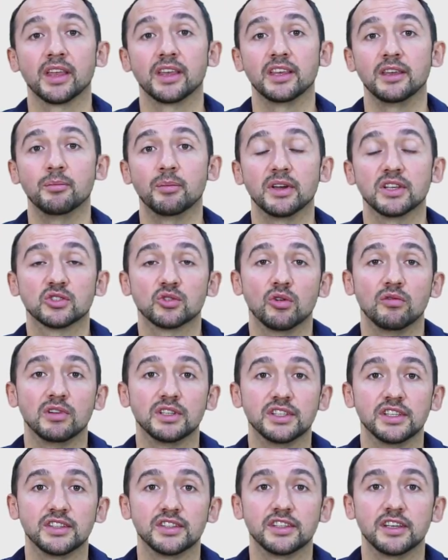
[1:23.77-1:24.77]
и
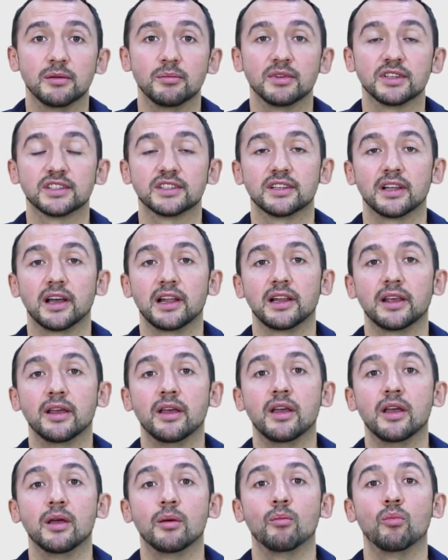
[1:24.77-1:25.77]
поисковые системы
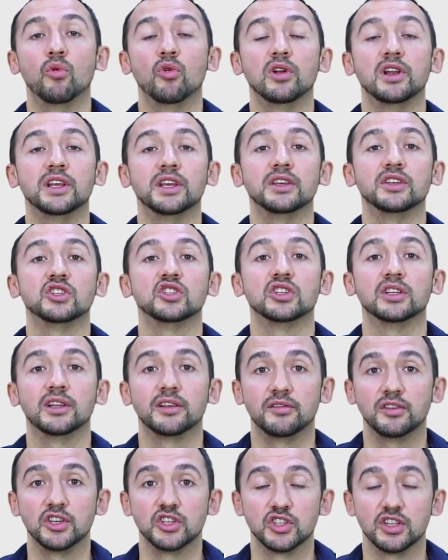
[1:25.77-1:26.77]
стали более
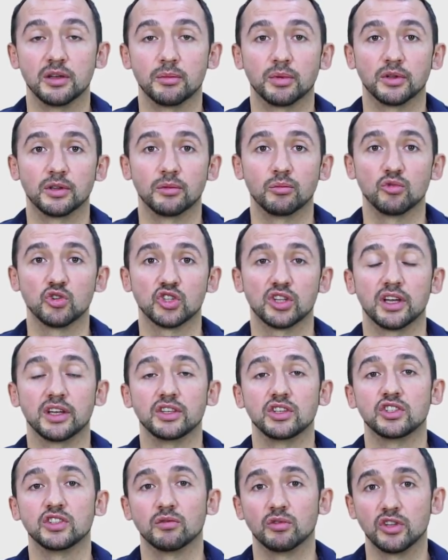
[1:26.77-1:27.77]
человечные, потому что
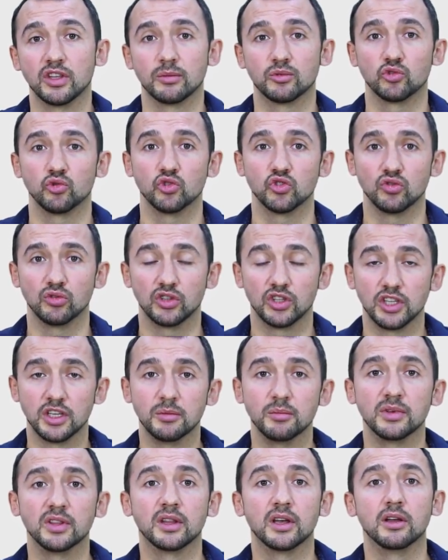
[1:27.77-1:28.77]
они сегодня обслуживают
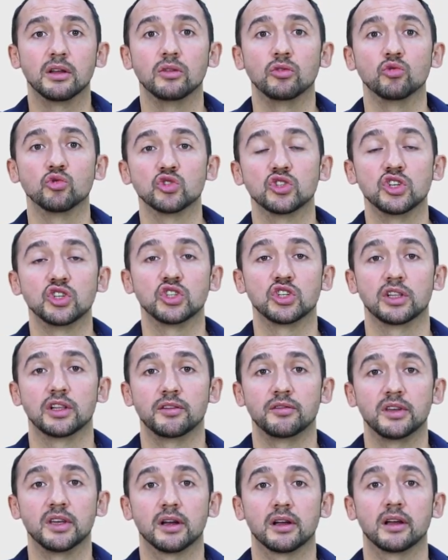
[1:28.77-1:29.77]
именно нужды
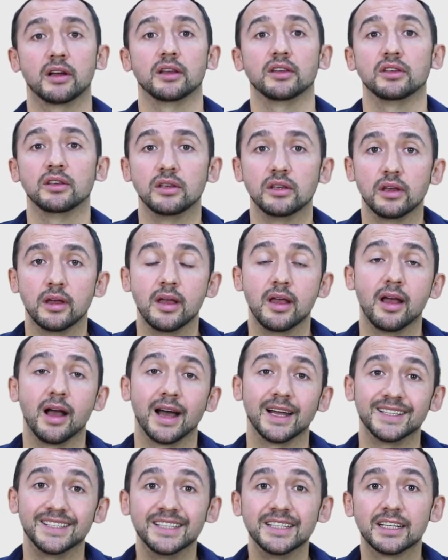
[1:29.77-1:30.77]
человека, и
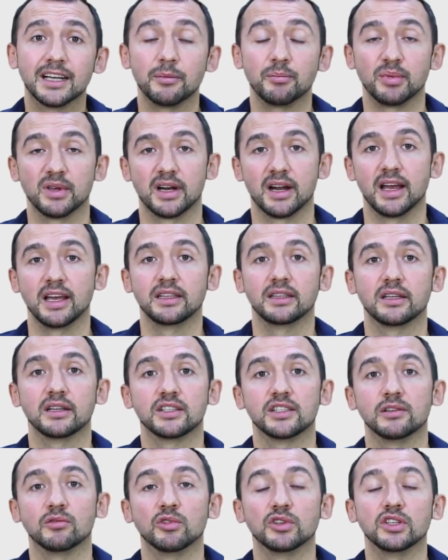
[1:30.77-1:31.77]
один копирайтер
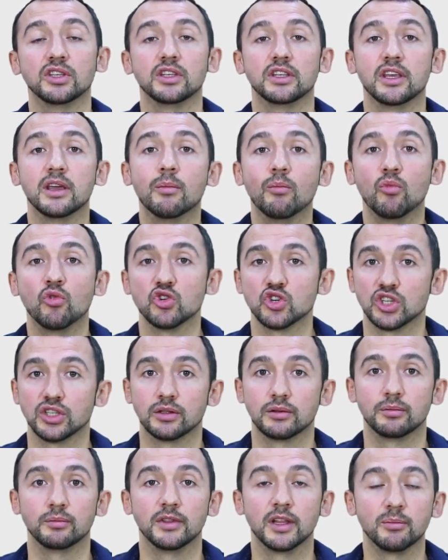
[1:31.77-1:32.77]
сегодня не
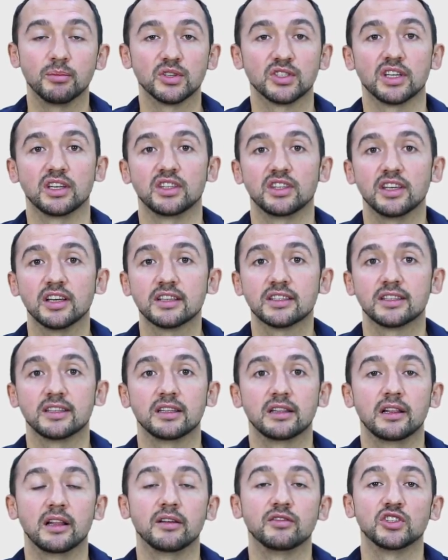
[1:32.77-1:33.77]
может написать
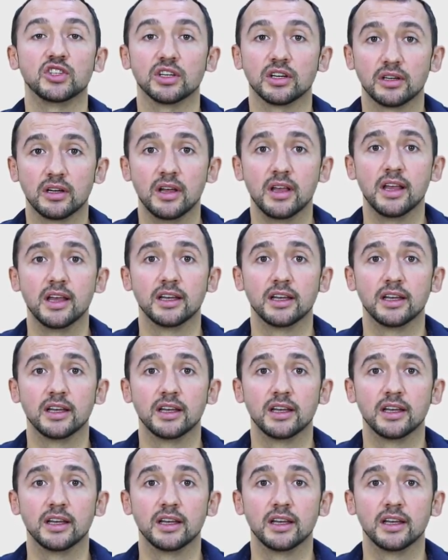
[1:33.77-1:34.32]
тексты для всех